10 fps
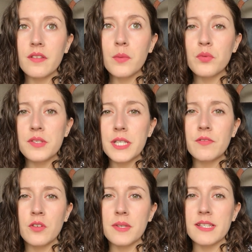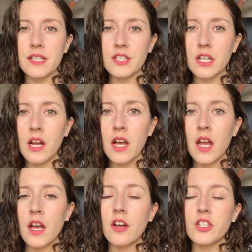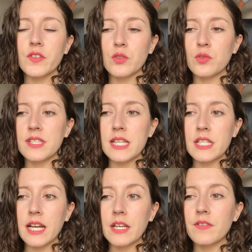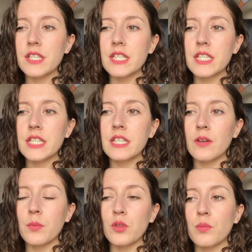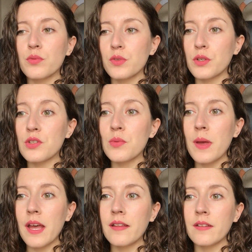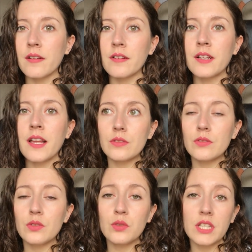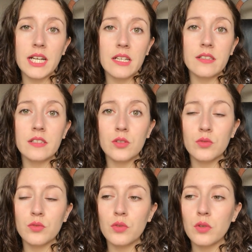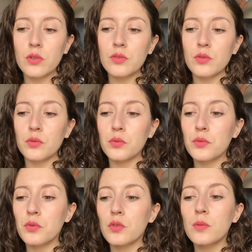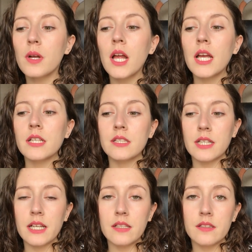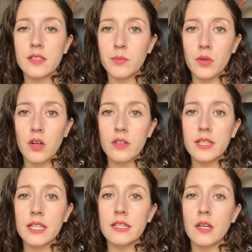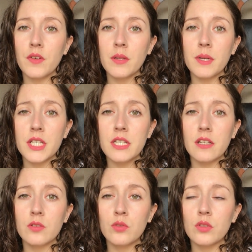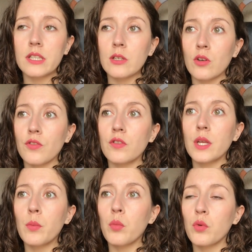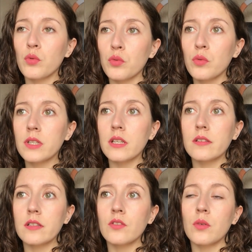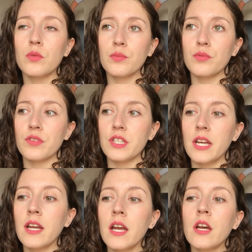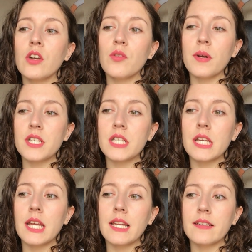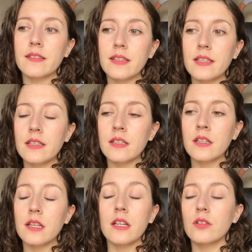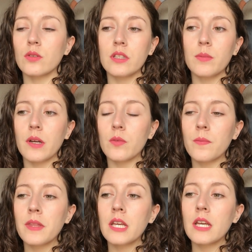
d'impulsif dans mes achats. je fais toujours des achats réfléchis pendant plusieurs semaines. Du coup, j'ai regardé des tutos sur YouTube, j'ai regardé des blogs et il y avait une machine à coudre qui revenait beaucoup, qui était dans mon budget, une machine électrique, électronique pardon.